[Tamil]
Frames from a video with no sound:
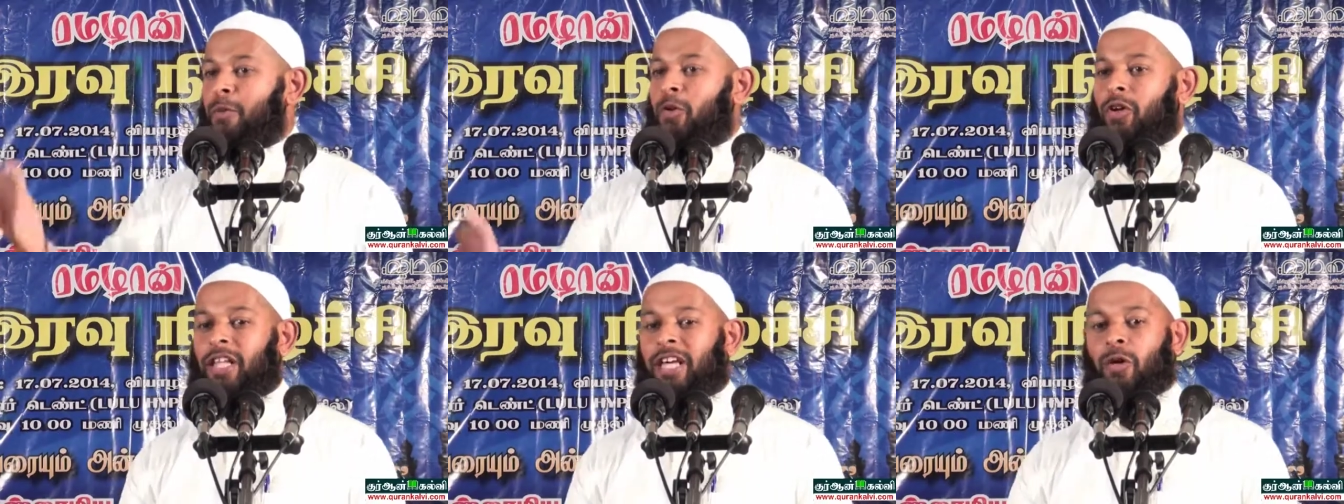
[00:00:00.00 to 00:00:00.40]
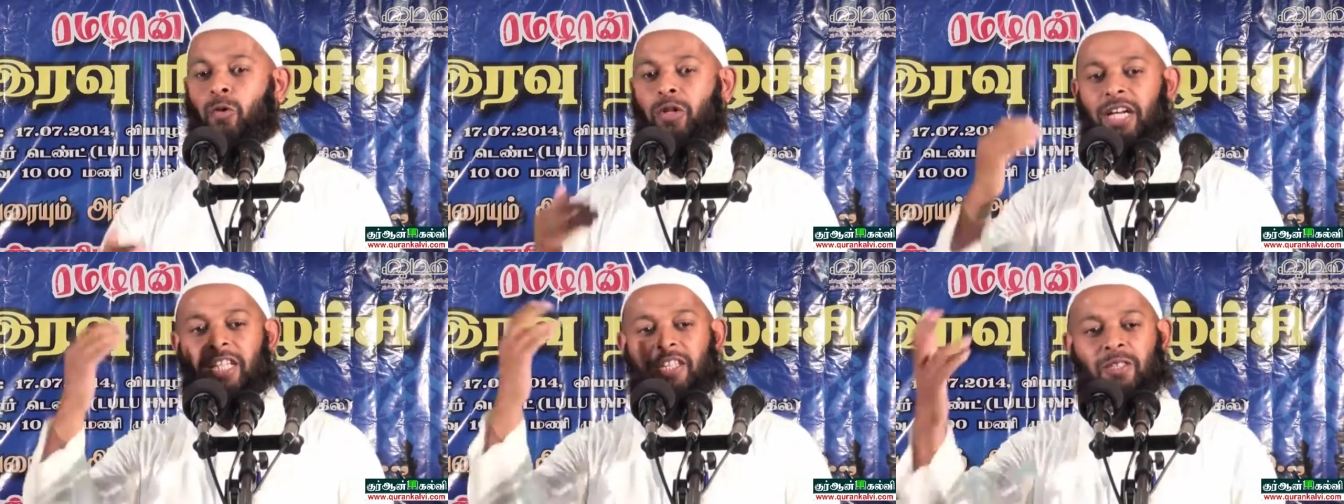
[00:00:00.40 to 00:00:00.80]
போதே
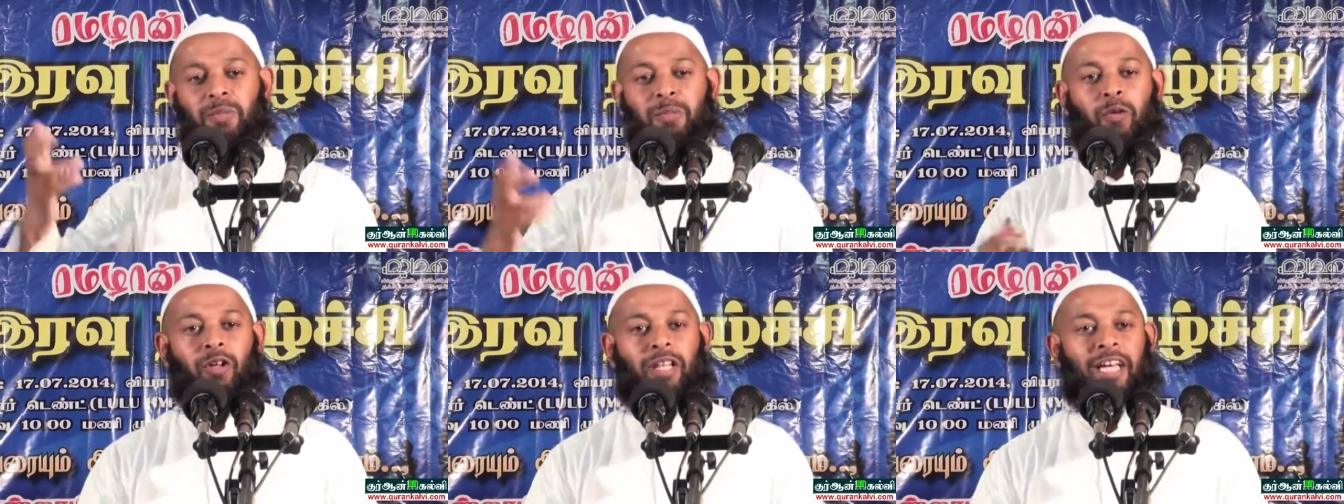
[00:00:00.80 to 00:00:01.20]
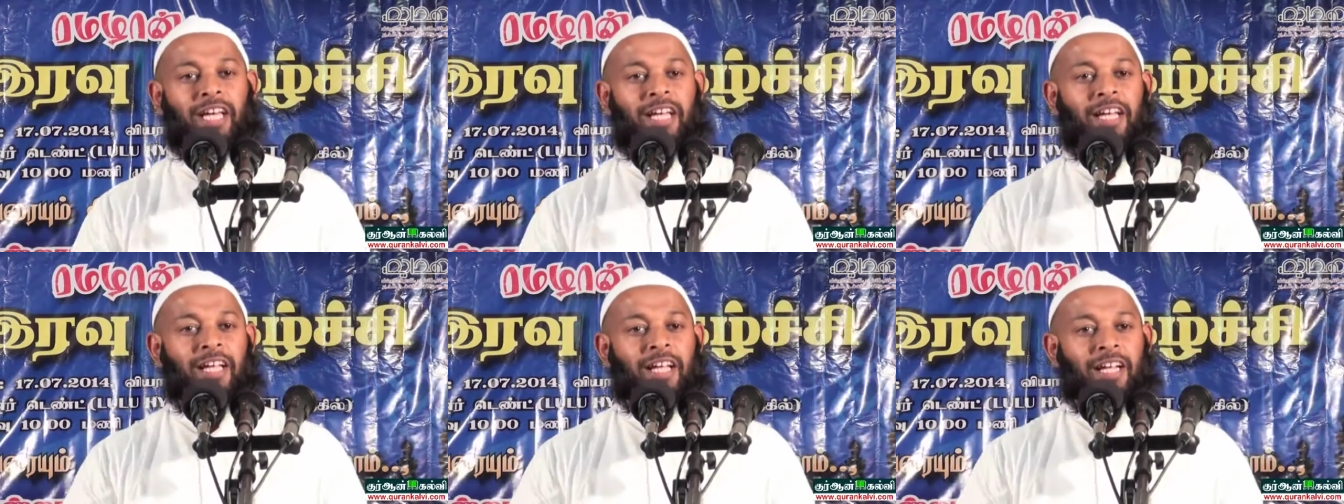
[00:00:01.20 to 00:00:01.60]
உயர்த்தும் போதே
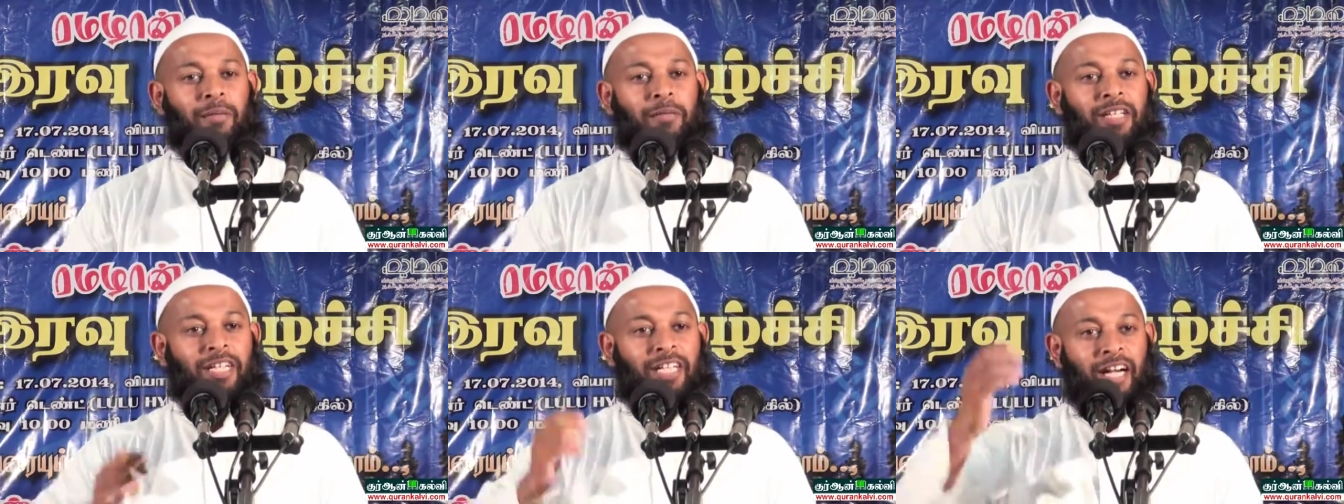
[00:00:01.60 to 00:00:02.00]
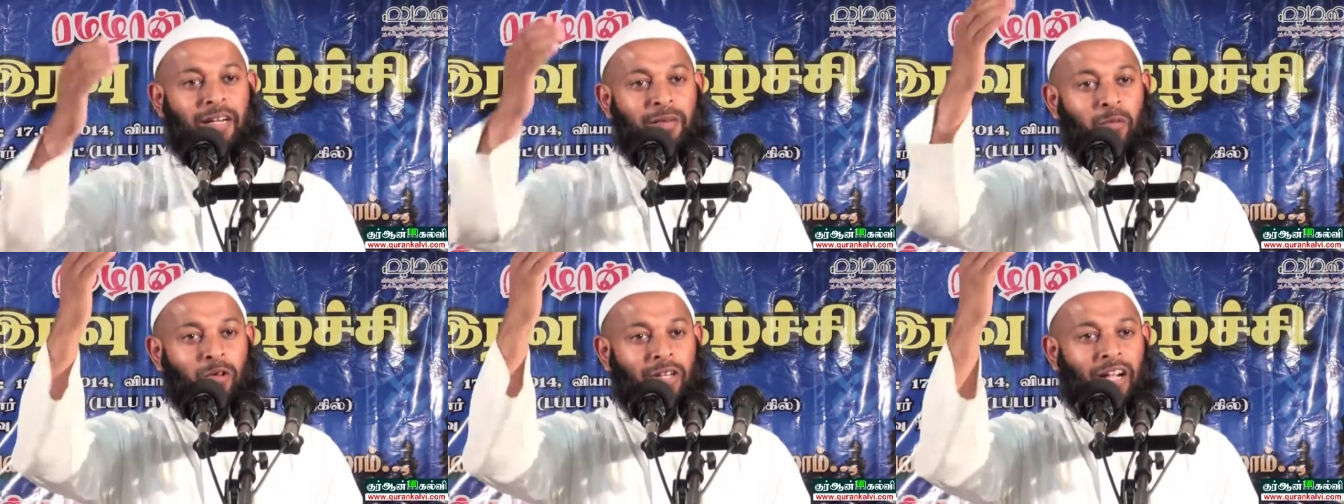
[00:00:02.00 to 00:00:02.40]
நமது கண்
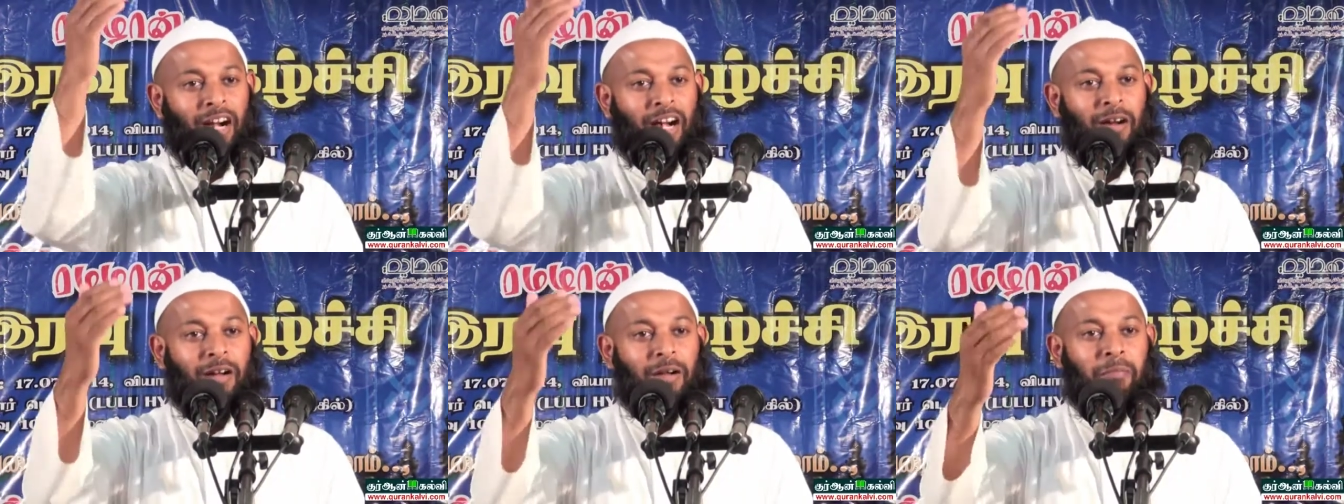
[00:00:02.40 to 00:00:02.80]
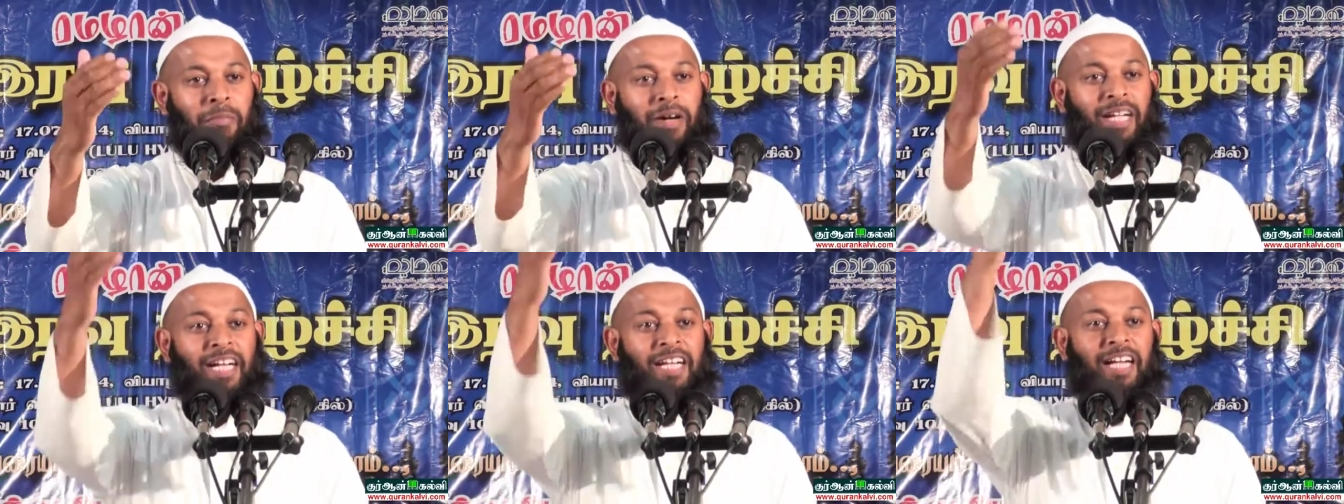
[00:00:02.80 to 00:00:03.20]
முன்னால்
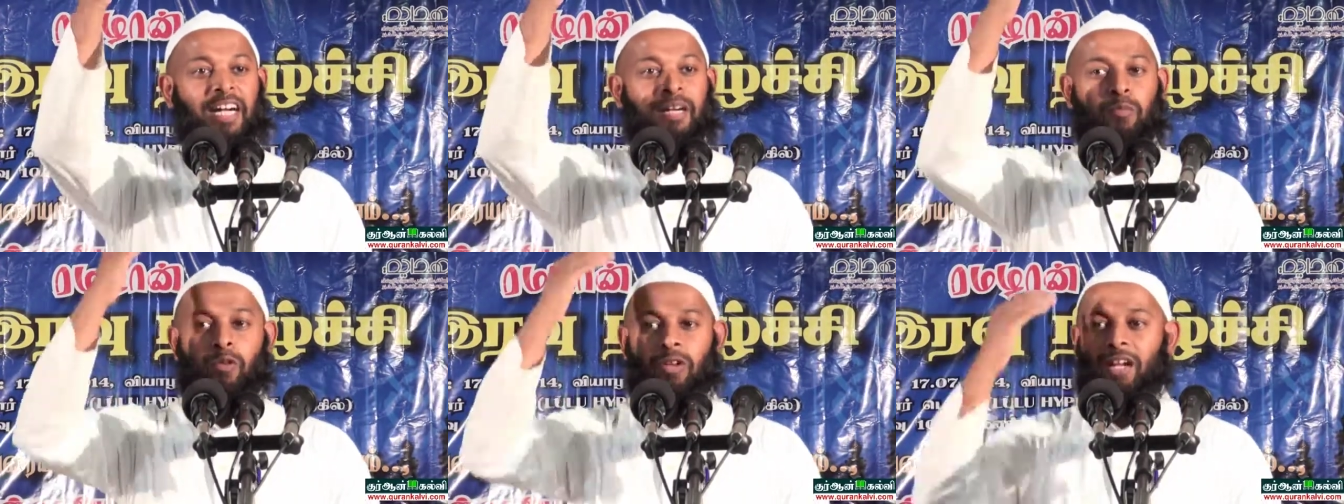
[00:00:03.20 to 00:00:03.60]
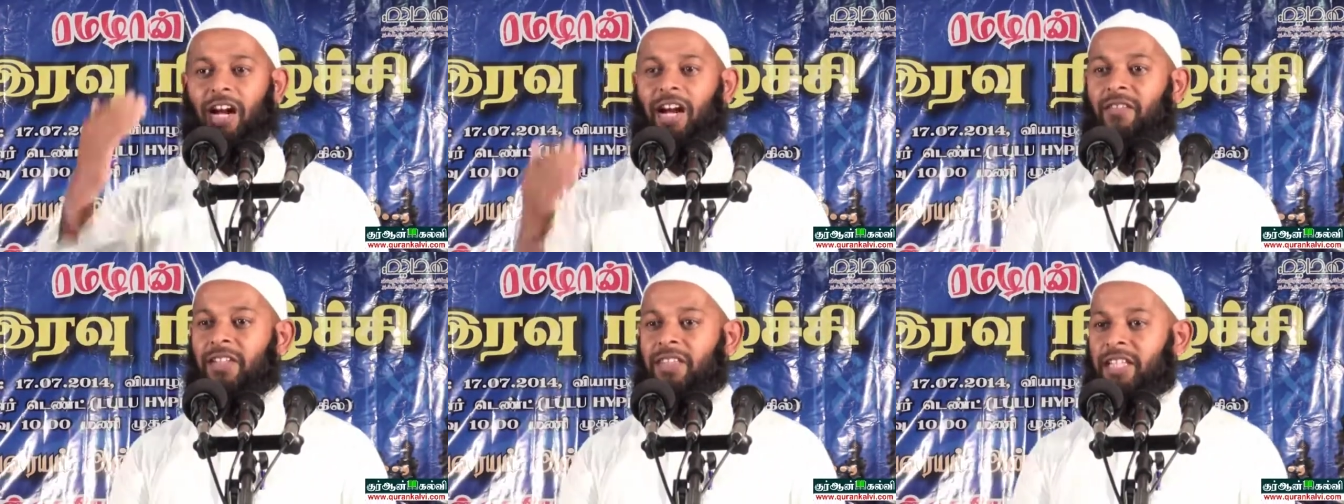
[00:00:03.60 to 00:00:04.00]
மனக்கண்
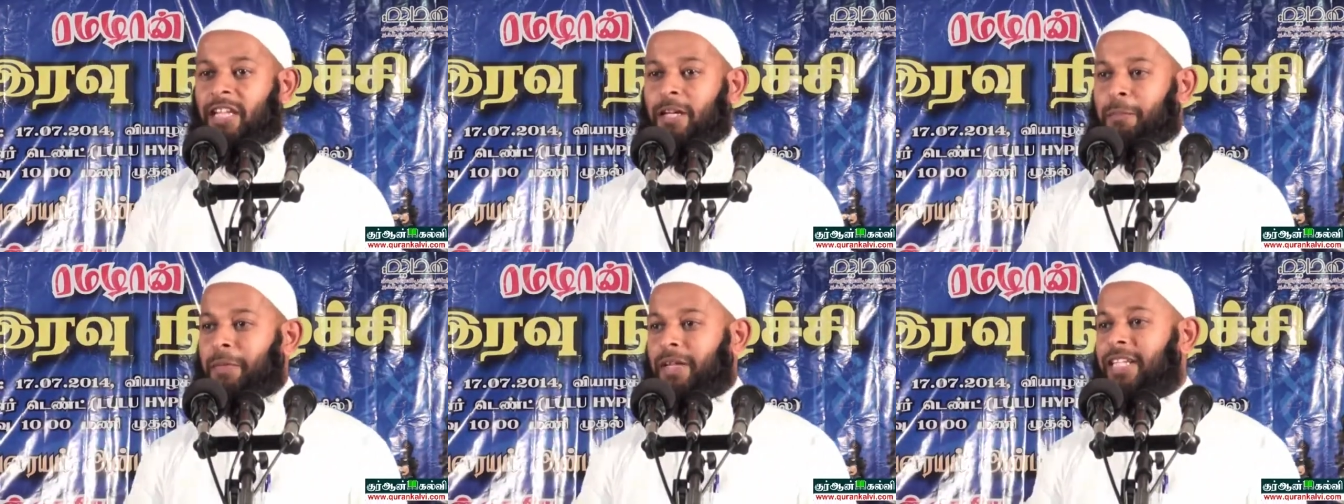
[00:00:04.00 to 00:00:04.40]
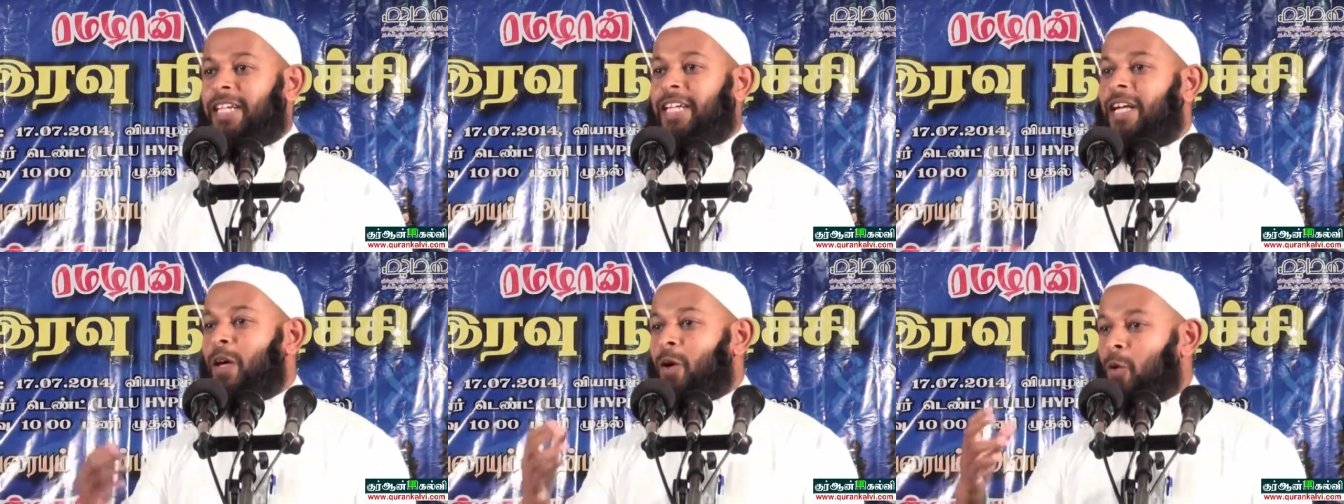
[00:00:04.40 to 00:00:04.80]
முன்னால் வந்து நிற்பது
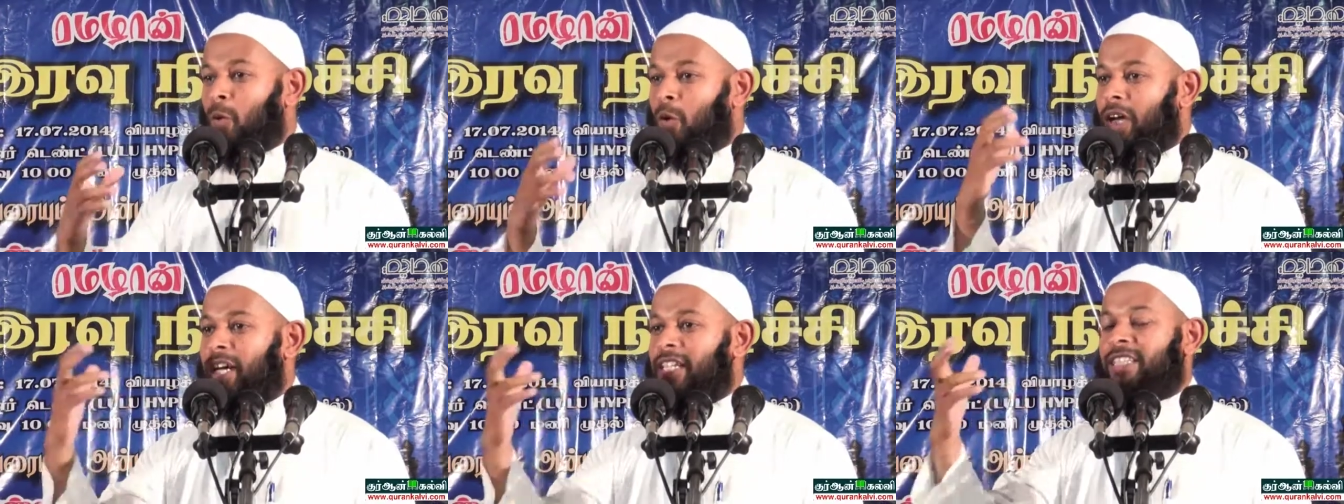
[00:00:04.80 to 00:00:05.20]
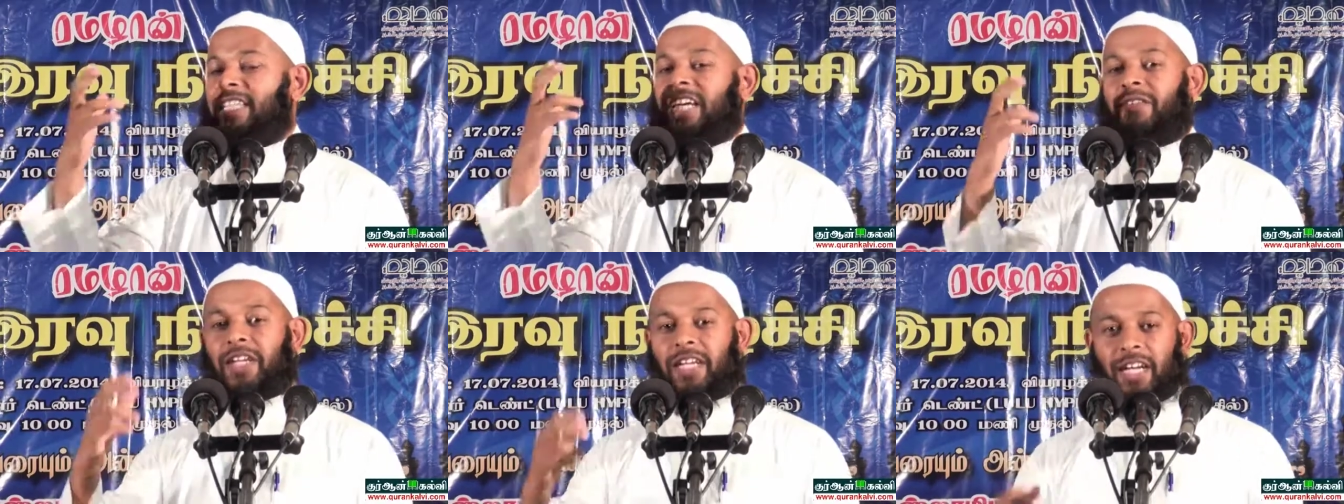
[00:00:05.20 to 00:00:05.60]
உலகத்
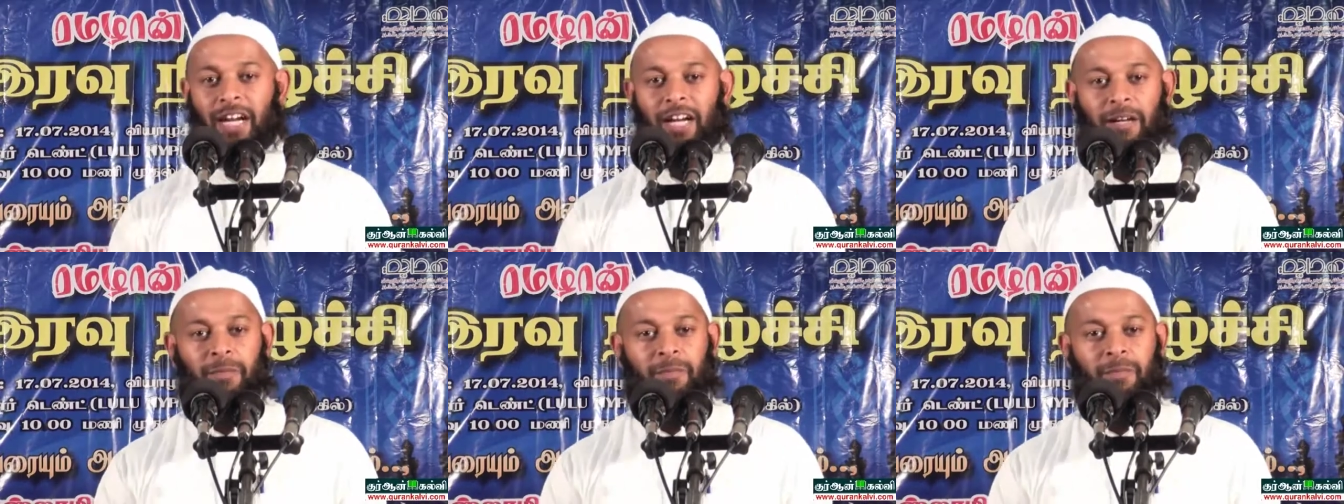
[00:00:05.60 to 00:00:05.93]
தேவைகள்